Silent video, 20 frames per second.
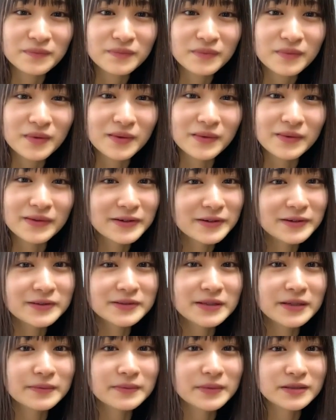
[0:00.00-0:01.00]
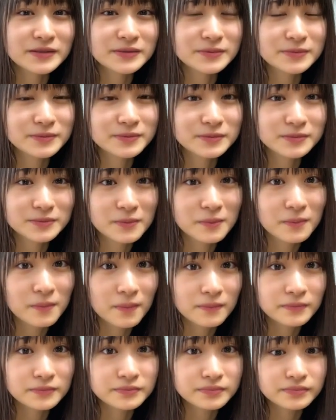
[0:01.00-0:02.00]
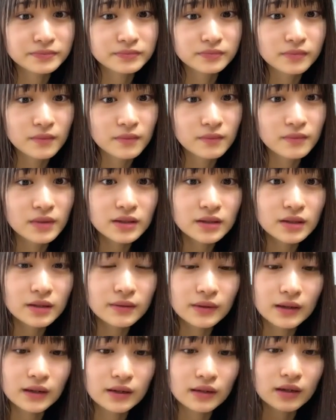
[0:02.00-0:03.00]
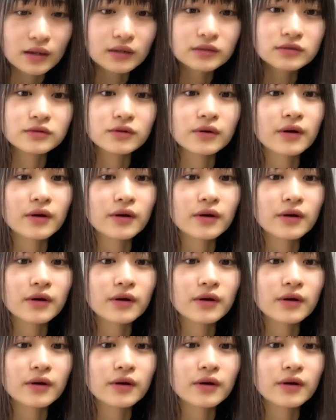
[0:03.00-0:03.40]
おはようございますみんなはあるのか